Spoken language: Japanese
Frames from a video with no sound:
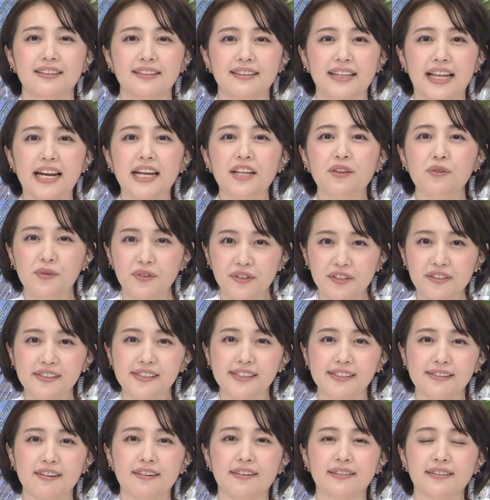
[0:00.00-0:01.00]
テレ東ニュース
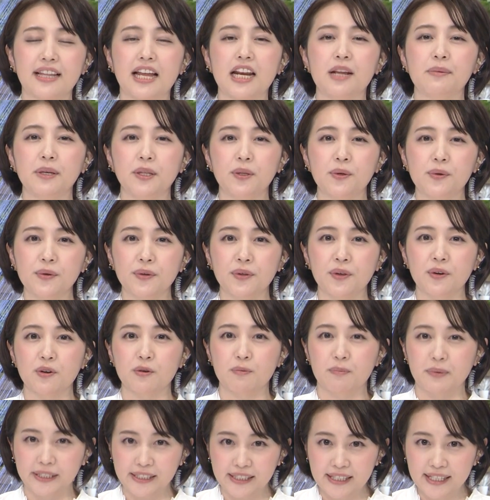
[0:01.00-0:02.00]
とテレビ東京
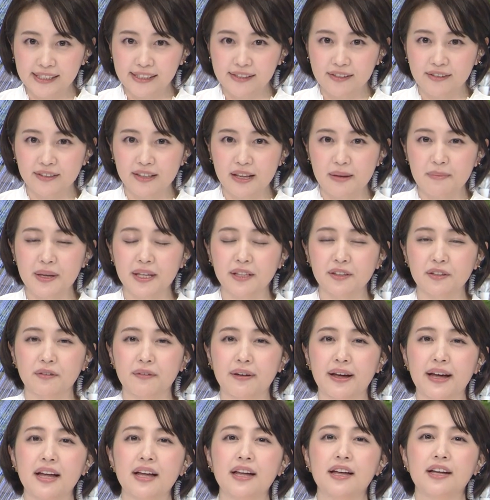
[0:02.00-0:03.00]
ビジネスオンデマンド
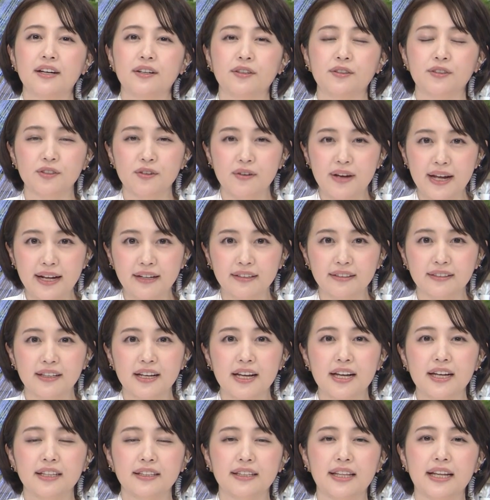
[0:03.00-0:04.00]
はこの春
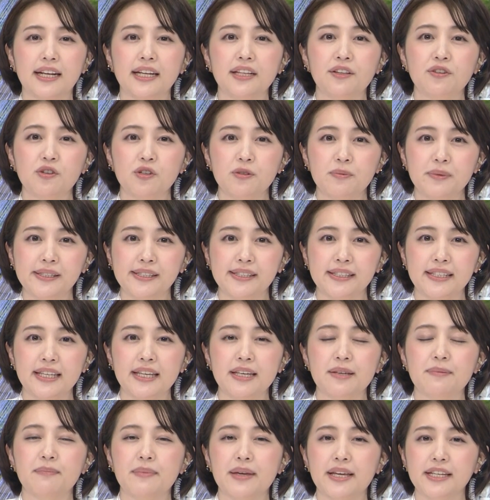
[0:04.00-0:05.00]
テレ東ビズに
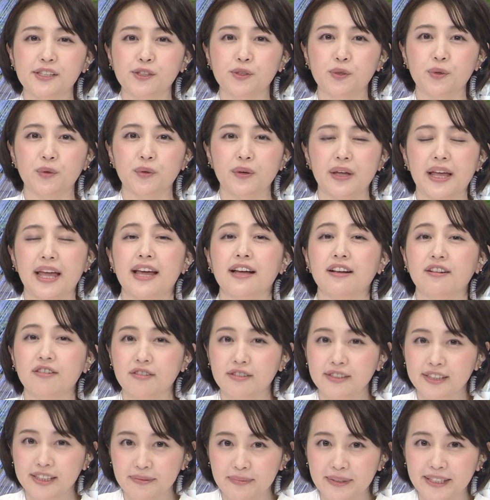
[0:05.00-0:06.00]
名称を変更
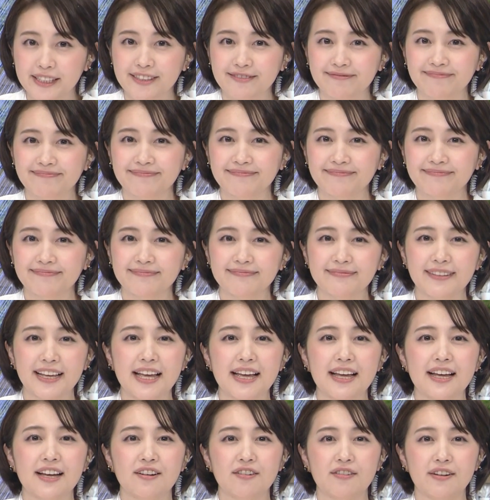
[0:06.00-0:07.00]
します
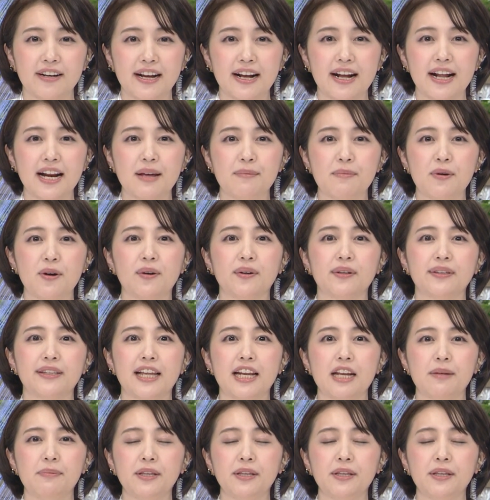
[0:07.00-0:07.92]
これからもテレ